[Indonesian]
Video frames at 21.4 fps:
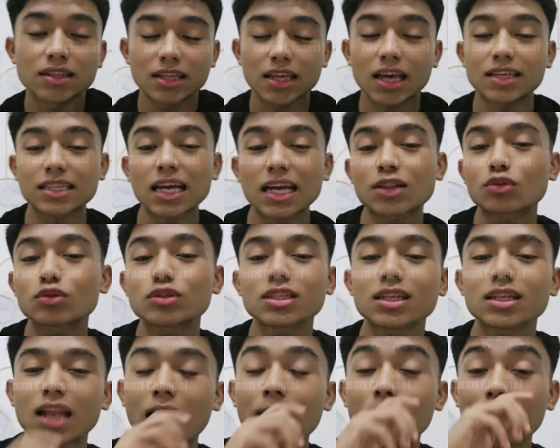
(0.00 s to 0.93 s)
ya satu
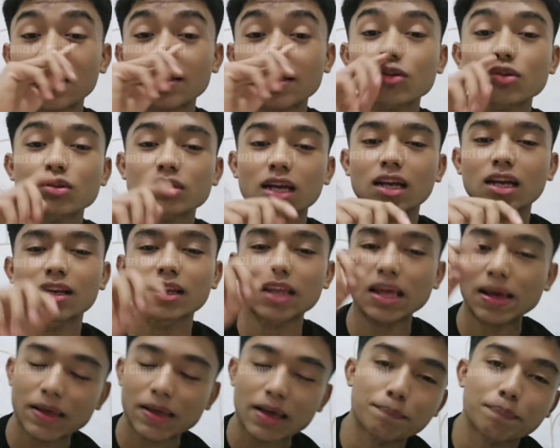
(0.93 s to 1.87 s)
sih nambah terus kan
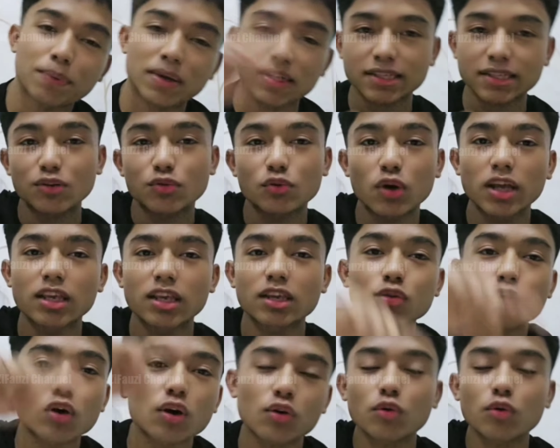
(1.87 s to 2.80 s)
ya yang pas
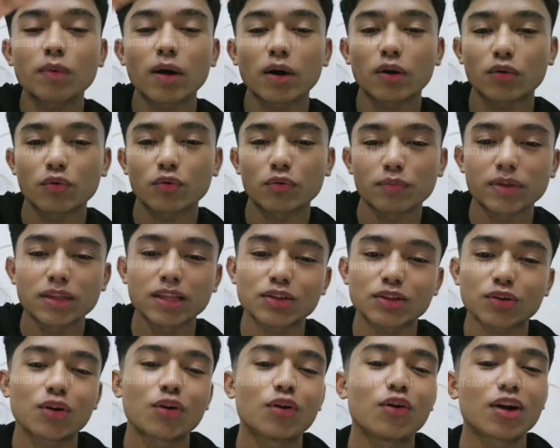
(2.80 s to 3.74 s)
keduanya itu aku baru minta
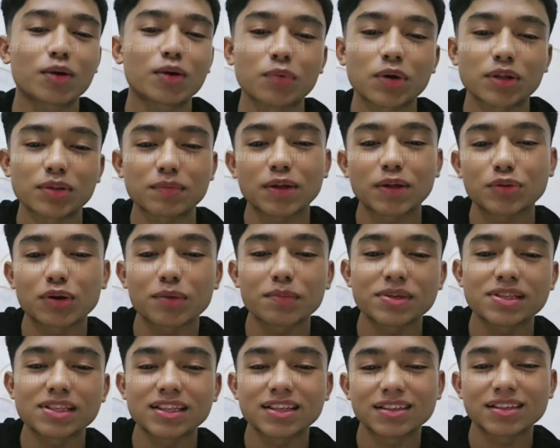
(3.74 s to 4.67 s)
tolong orang buat bantu
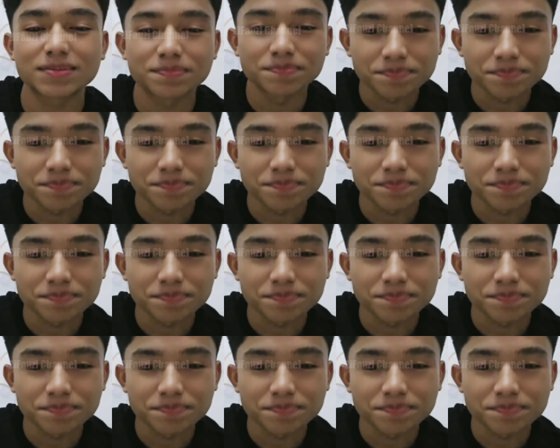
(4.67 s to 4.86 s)
habisin